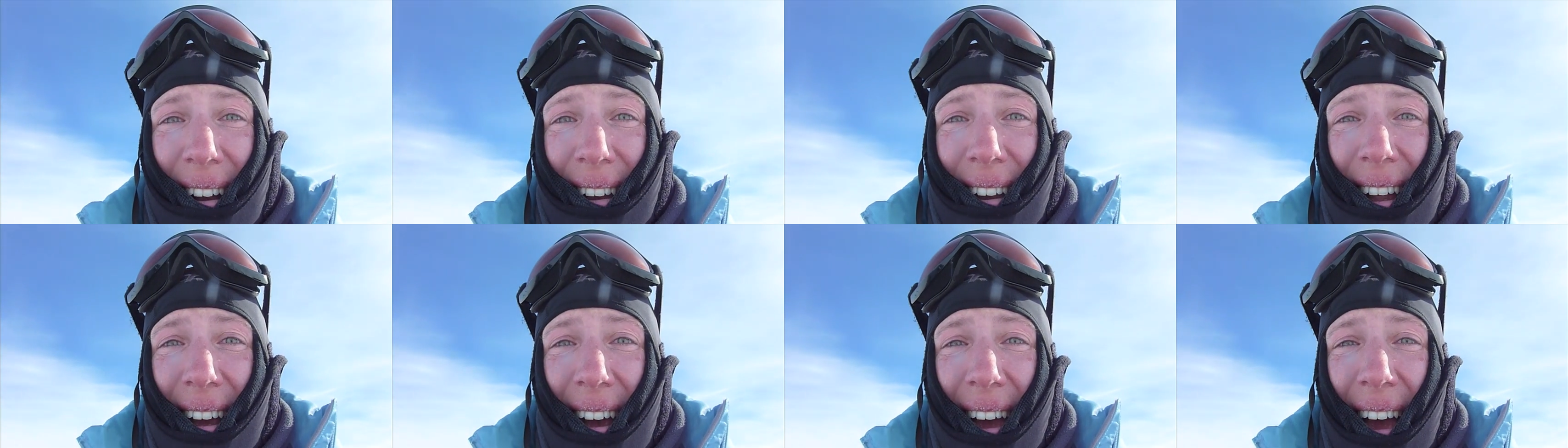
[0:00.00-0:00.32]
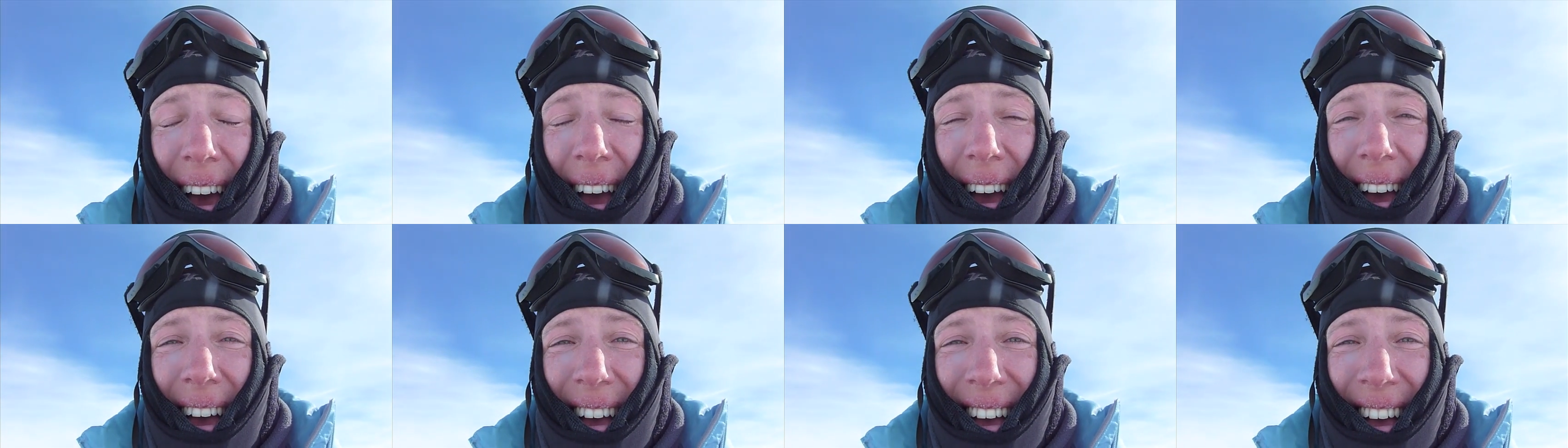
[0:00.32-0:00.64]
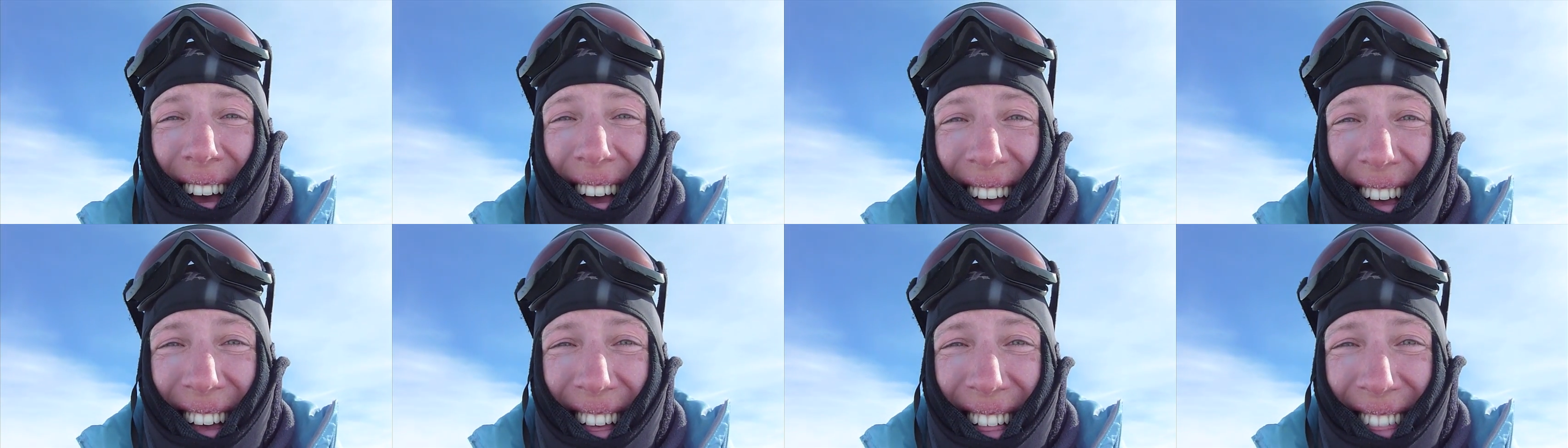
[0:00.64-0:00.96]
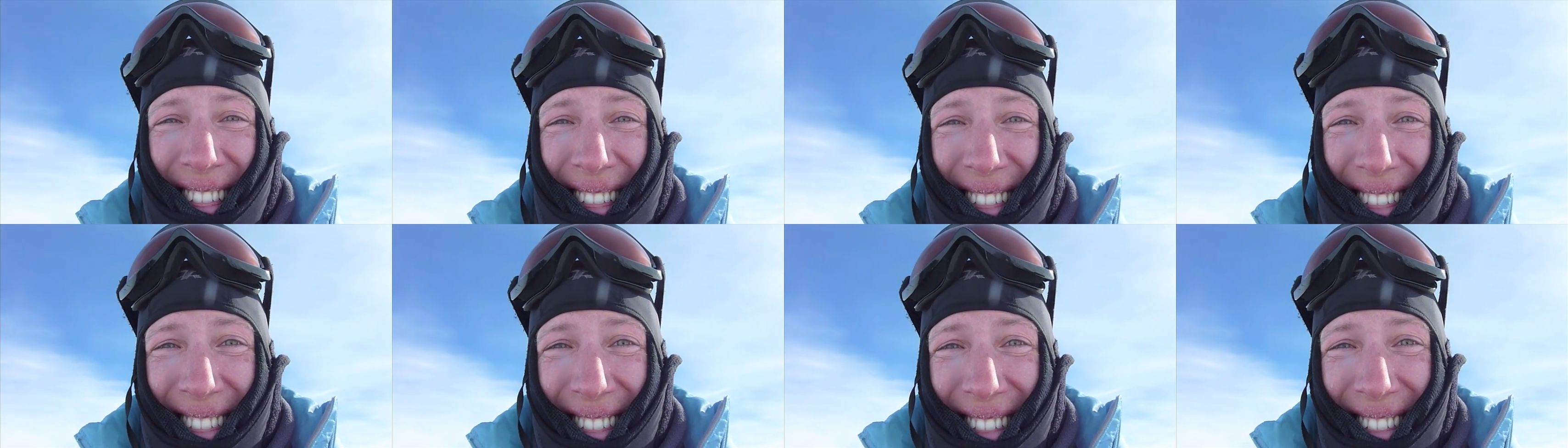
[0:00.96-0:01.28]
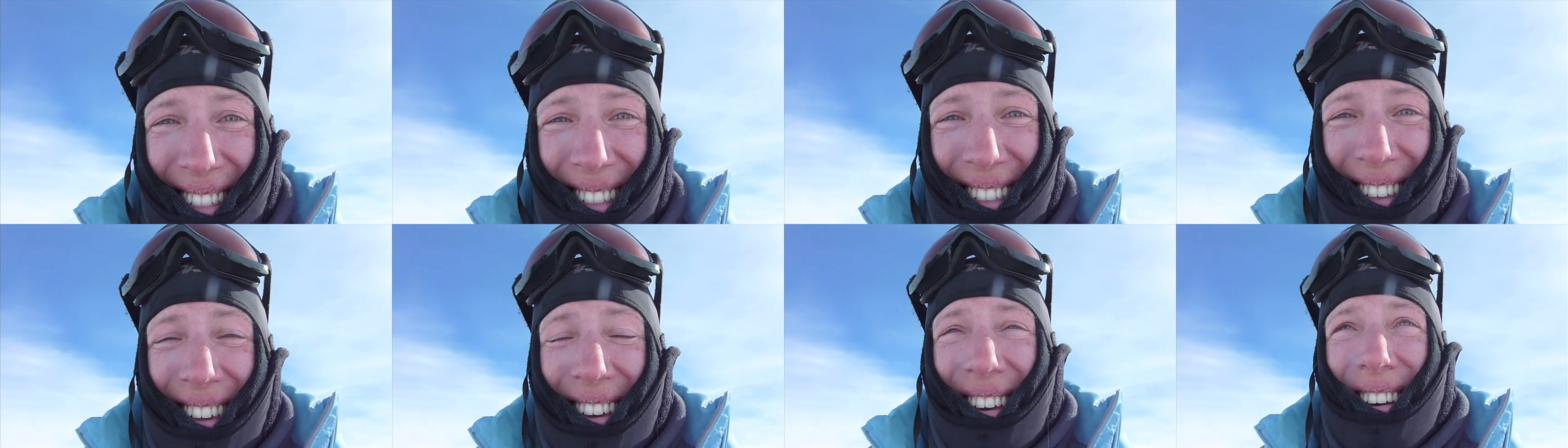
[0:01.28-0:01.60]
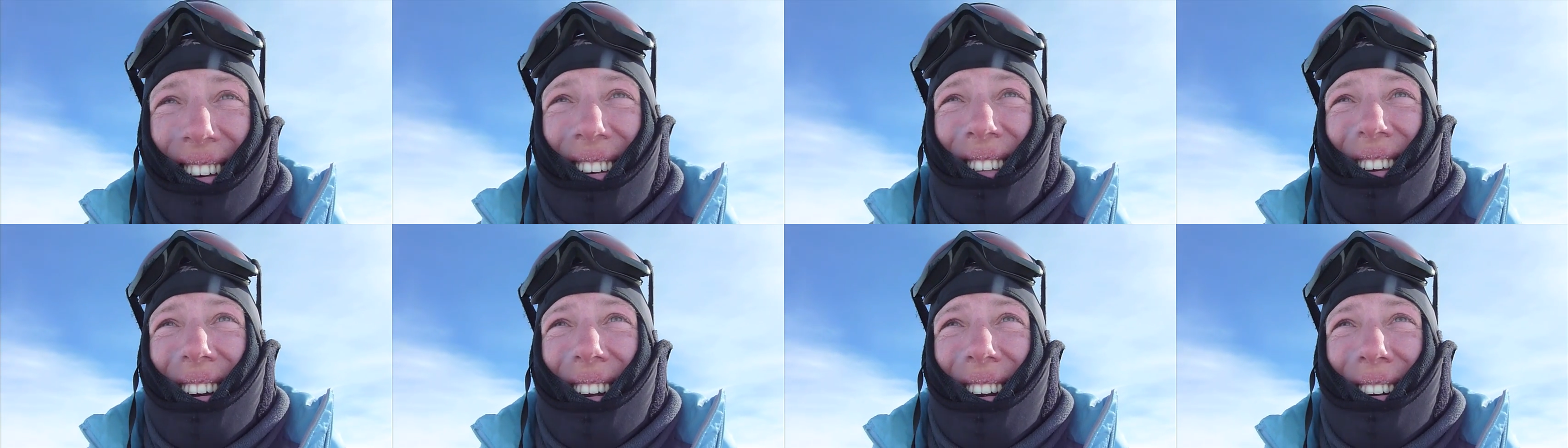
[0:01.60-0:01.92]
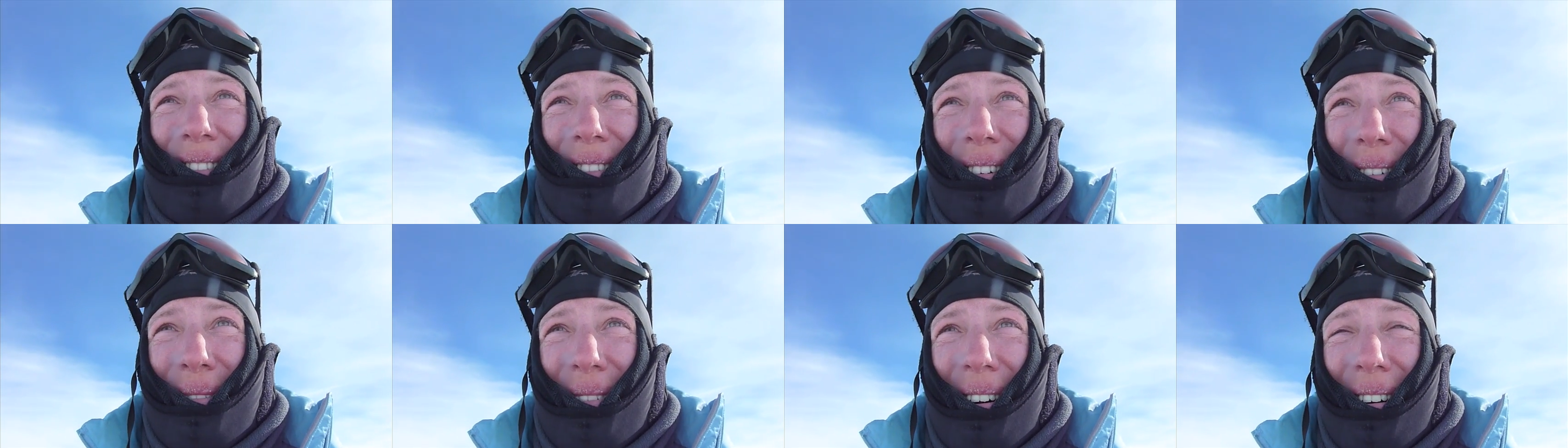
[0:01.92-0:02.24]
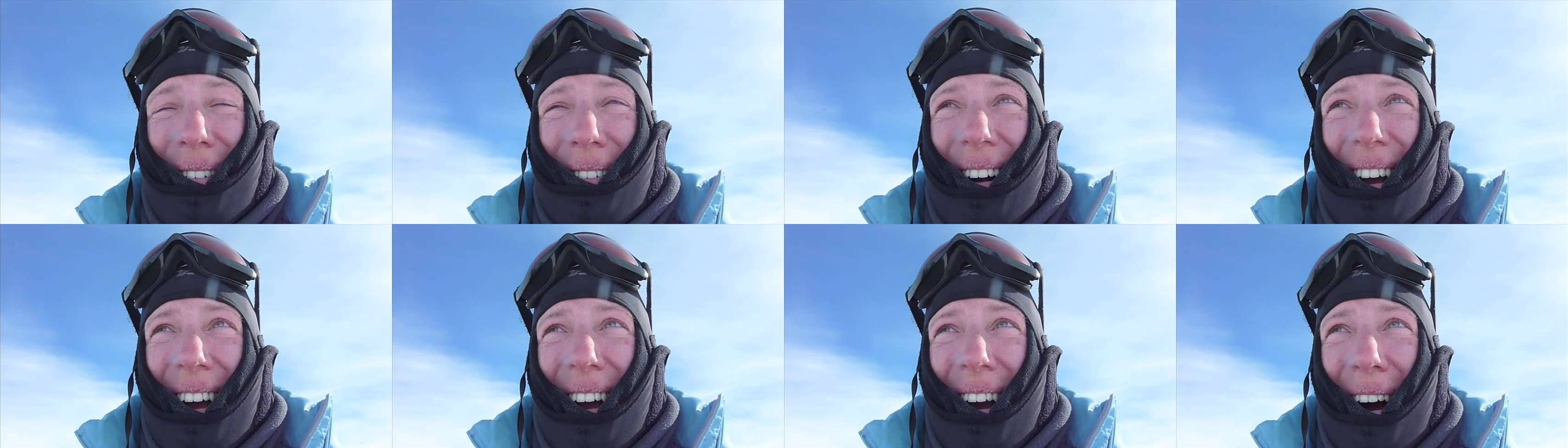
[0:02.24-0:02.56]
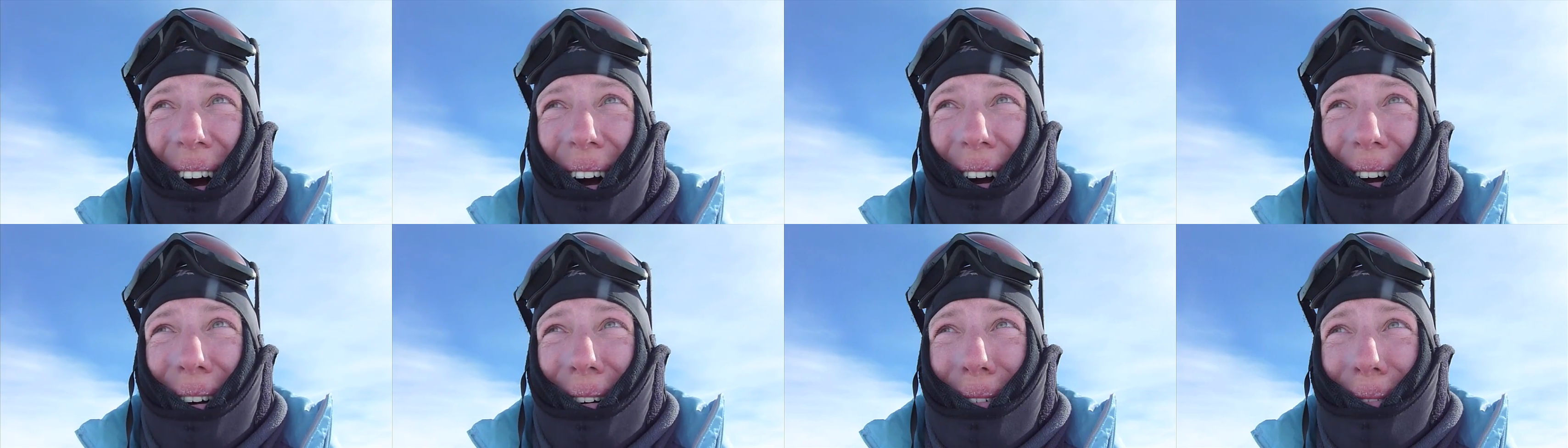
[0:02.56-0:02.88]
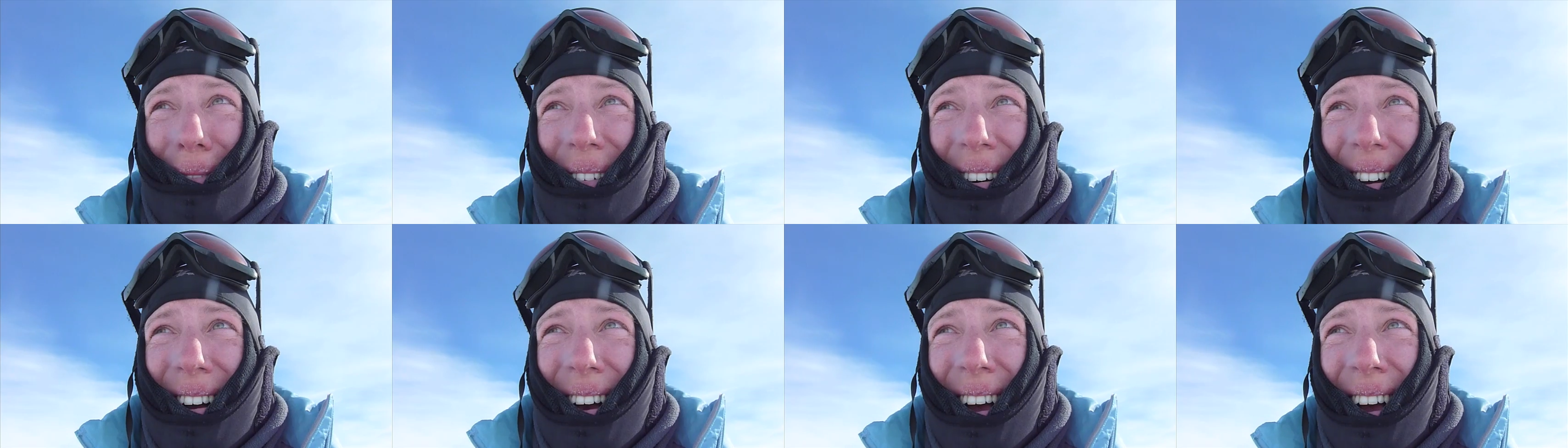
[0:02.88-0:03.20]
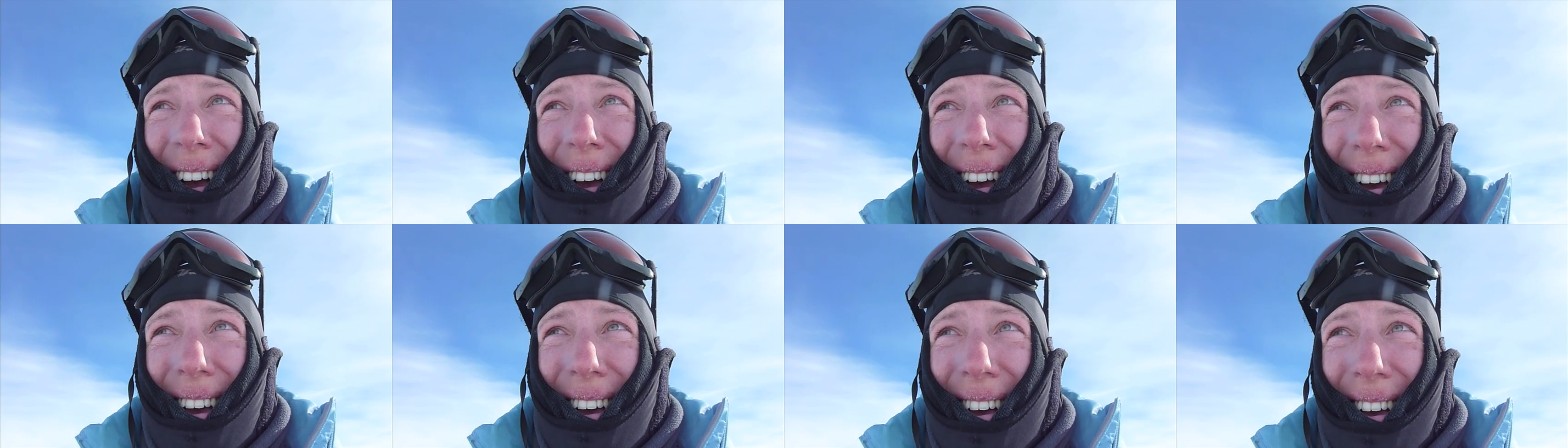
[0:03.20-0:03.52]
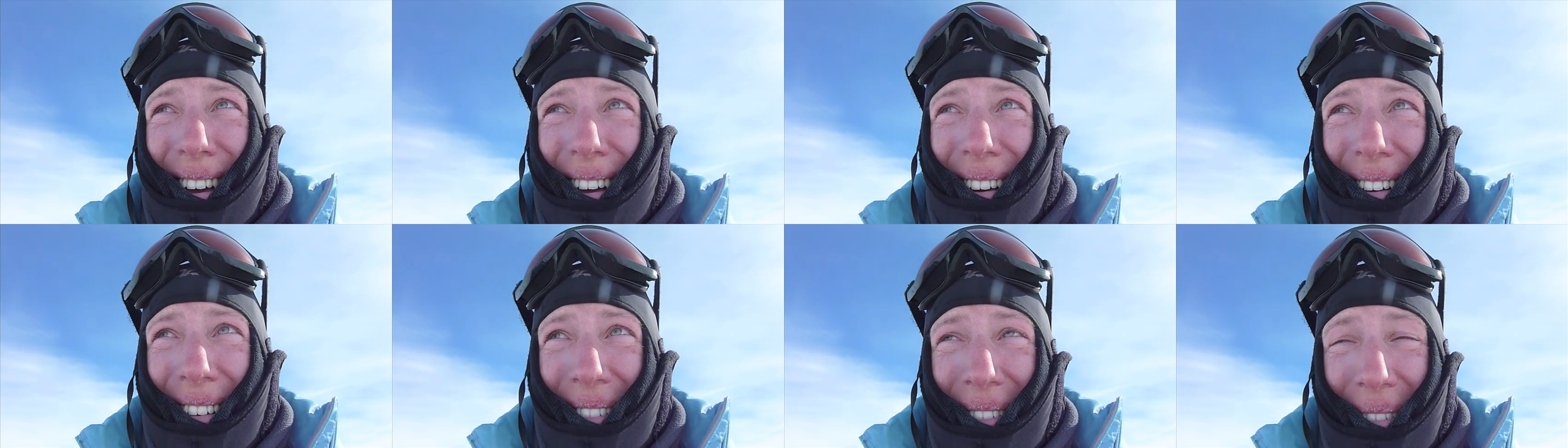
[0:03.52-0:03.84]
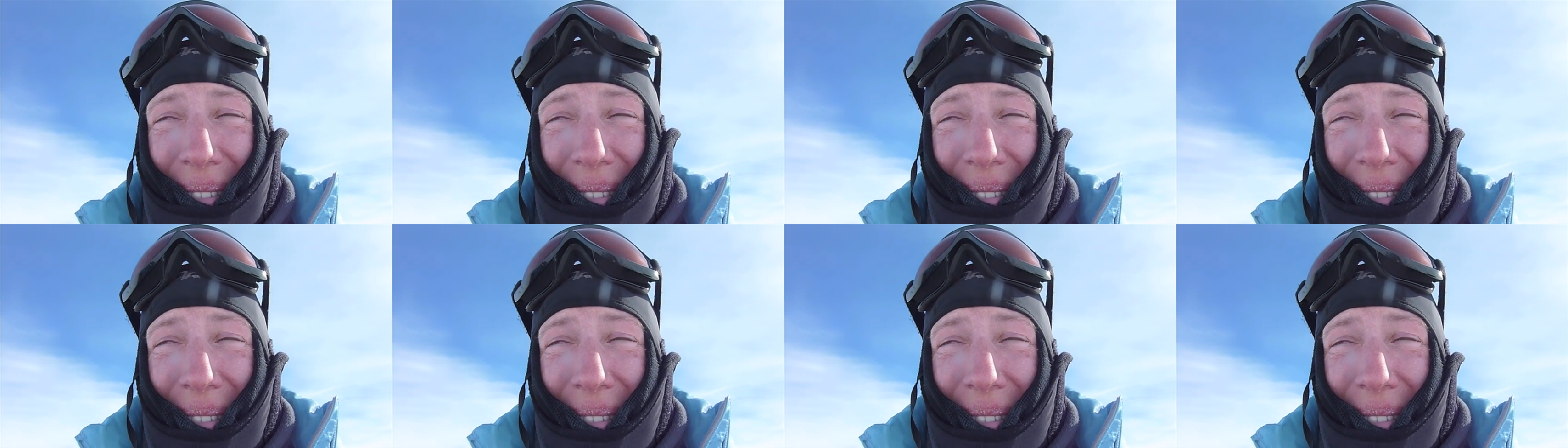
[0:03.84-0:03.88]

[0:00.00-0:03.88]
Все, конец. Я это сделала. Теперь домой.